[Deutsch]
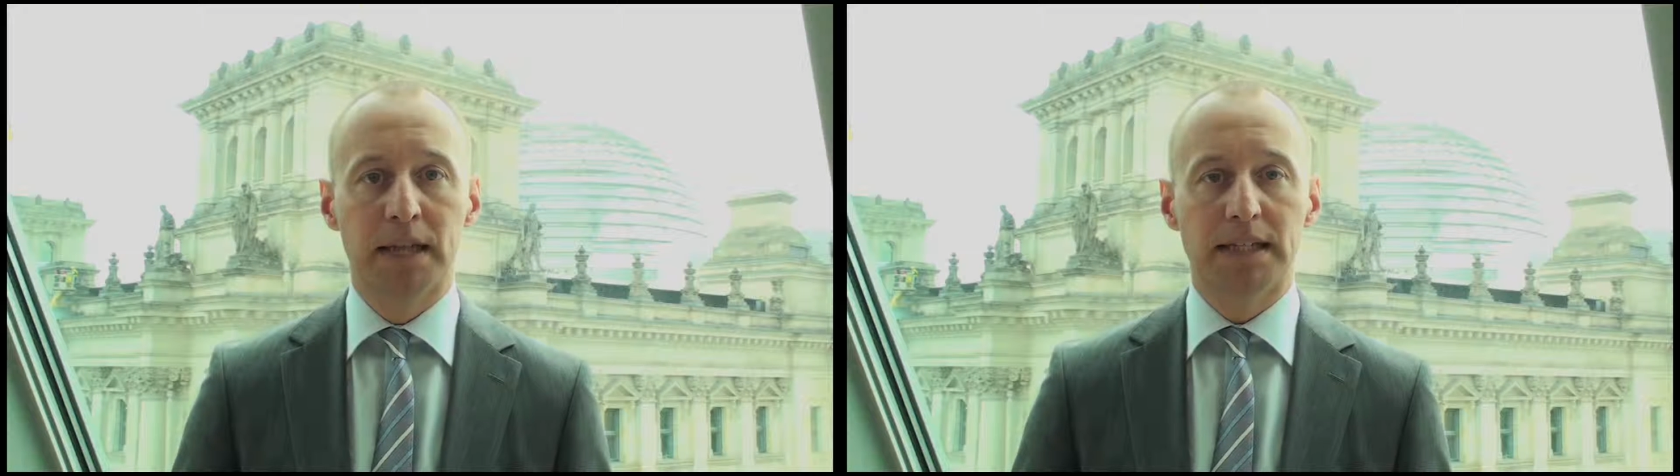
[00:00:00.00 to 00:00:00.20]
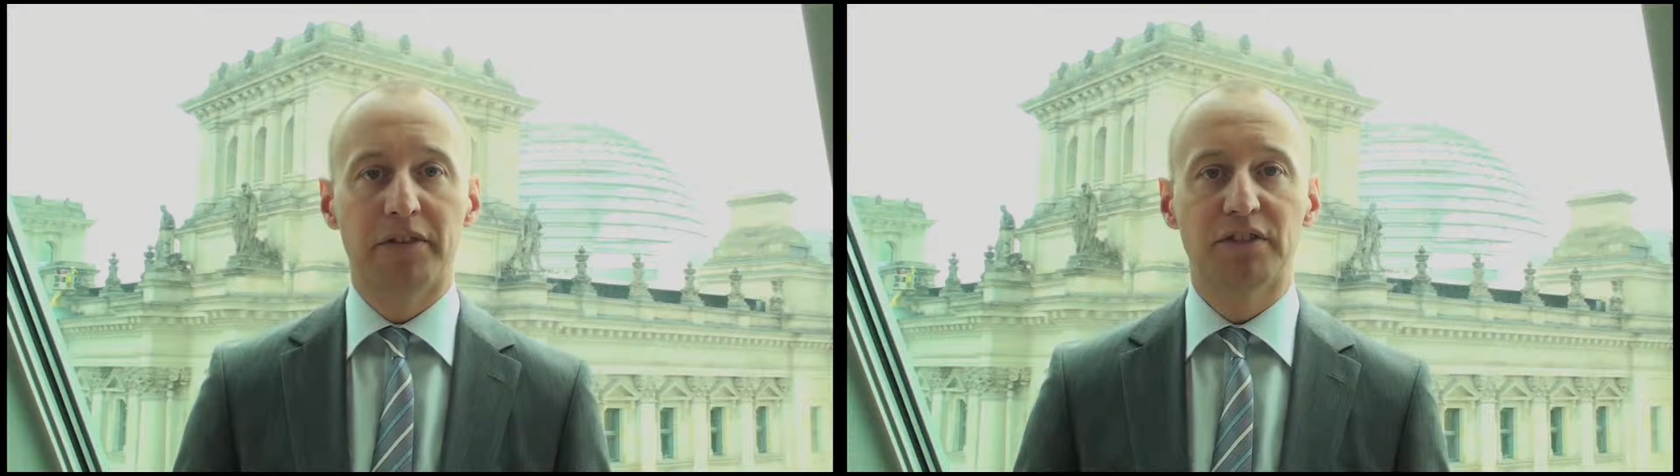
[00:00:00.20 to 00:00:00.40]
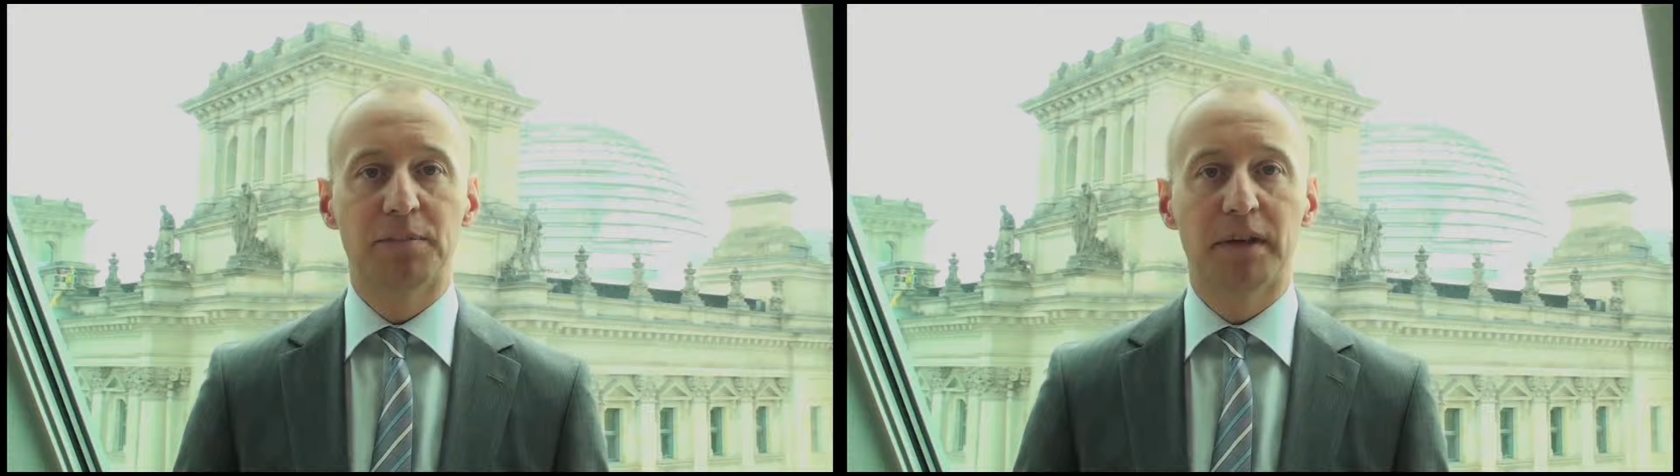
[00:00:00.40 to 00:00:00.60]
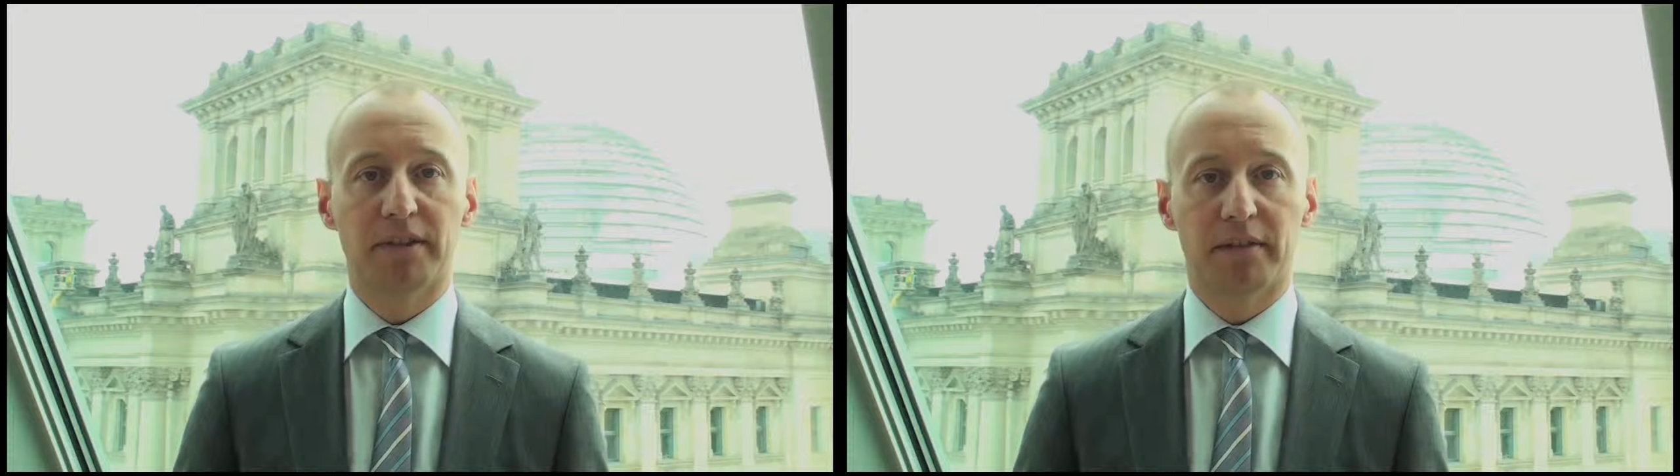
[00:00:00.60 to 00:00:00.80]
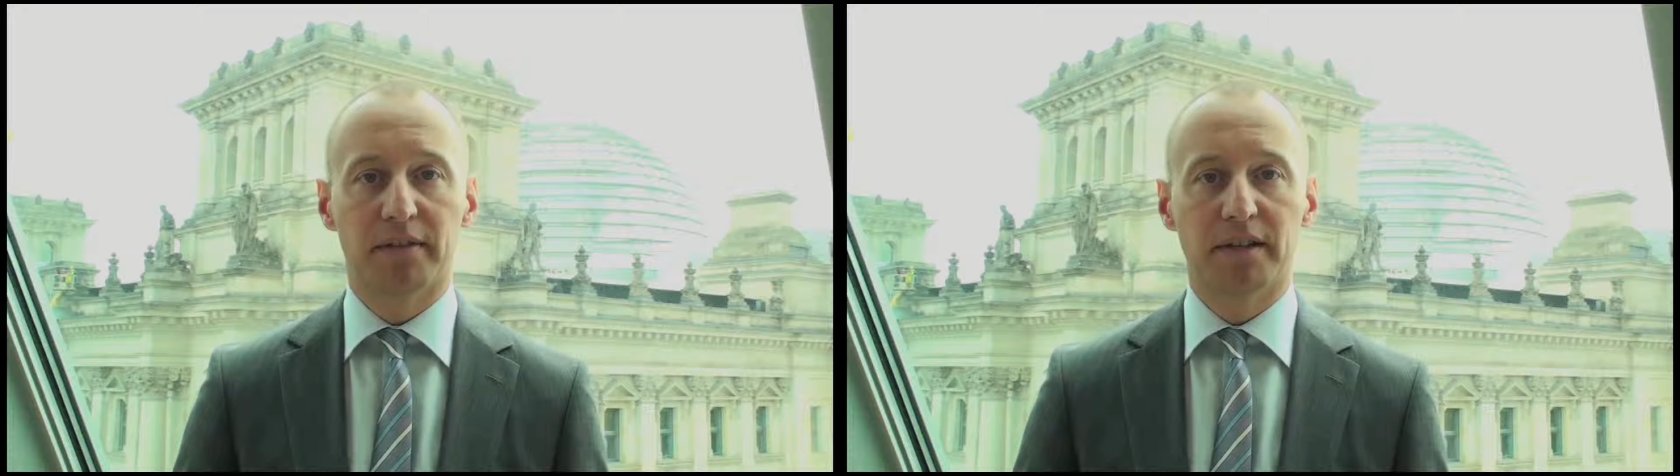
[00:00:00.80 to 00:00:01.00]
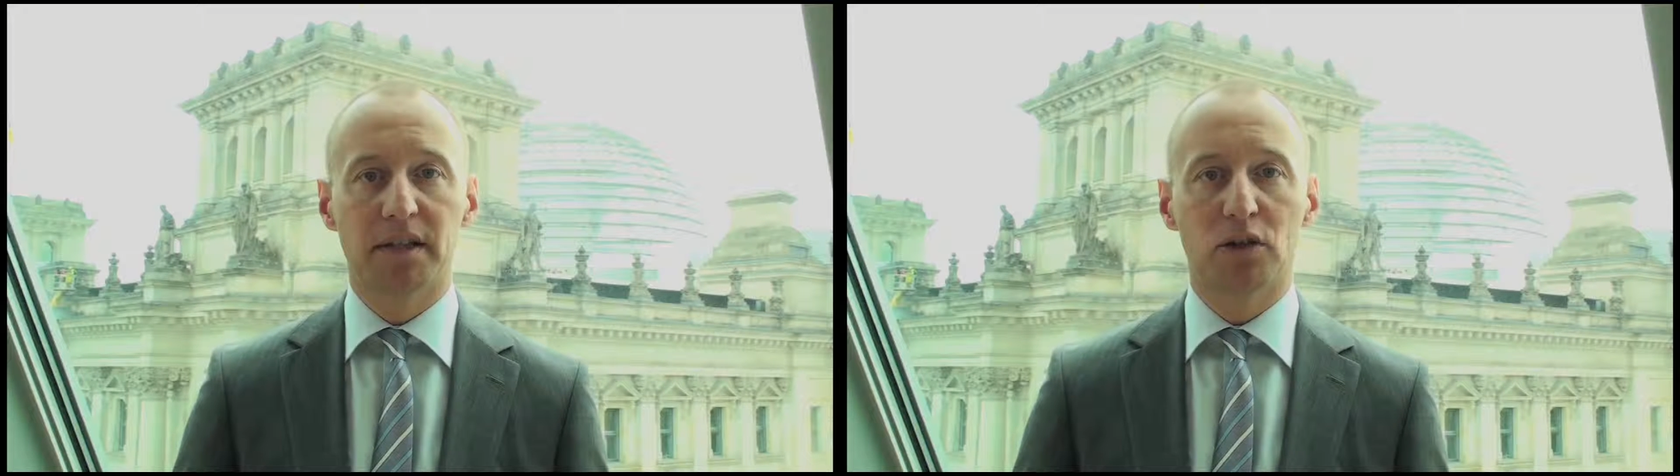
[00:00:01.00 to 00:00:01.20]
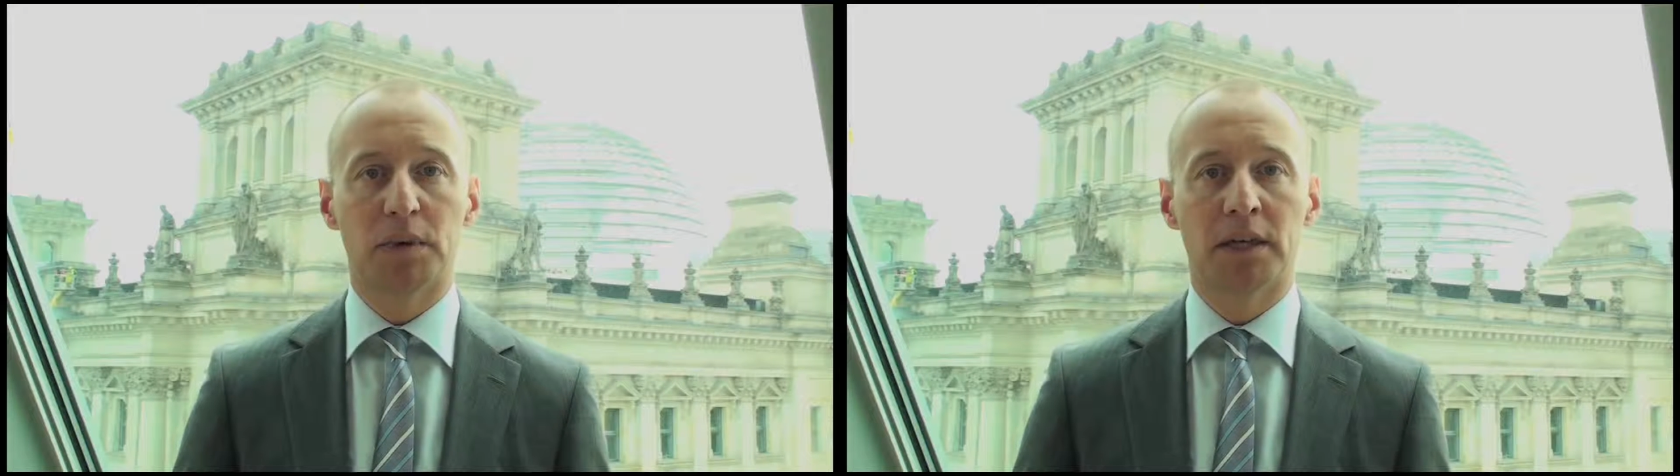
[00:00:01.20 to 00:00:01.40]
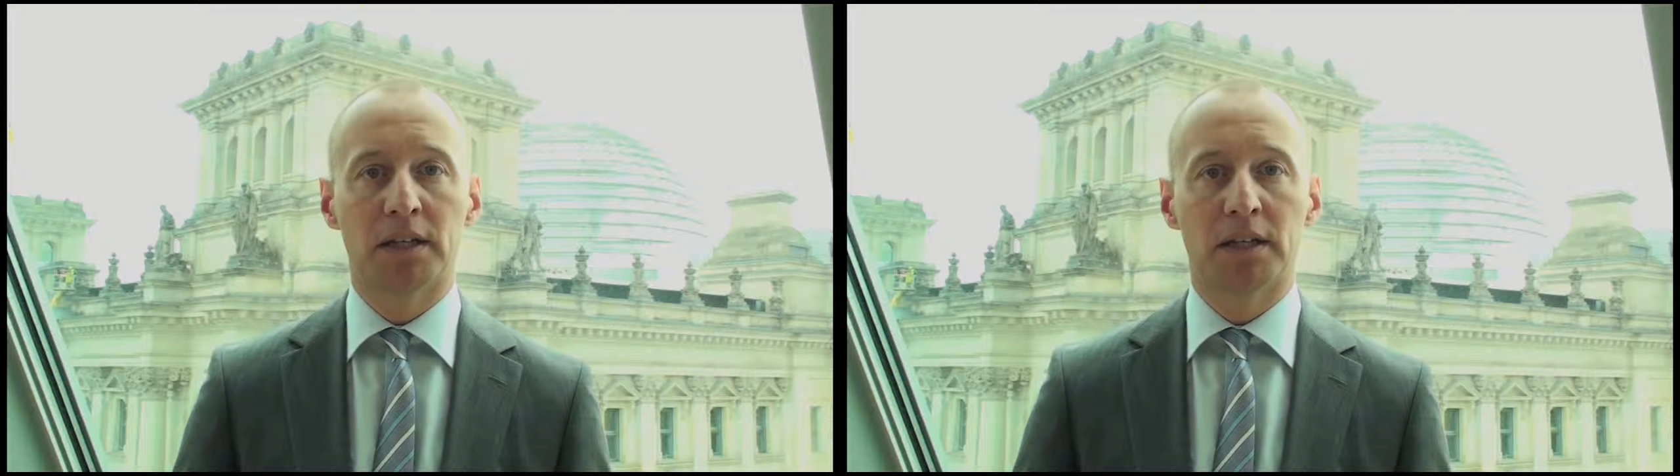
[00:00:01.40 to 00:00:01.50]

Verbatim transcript: Die FDP setzt sich darüber